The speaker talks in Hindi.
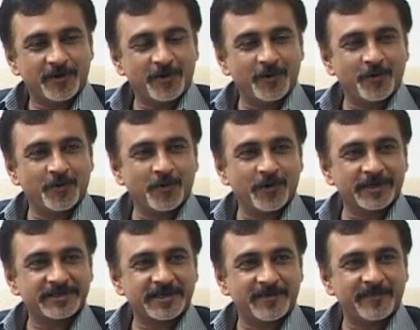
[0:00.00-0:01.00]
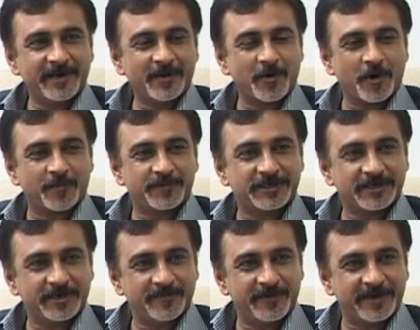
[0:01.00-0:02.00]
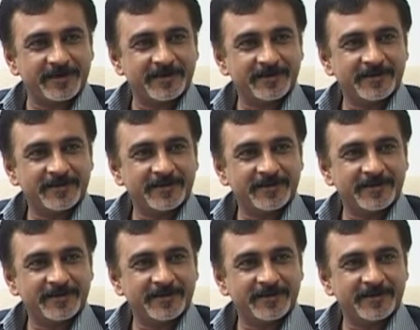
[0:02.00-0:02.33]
लोगों के सामने ऑप्शन भी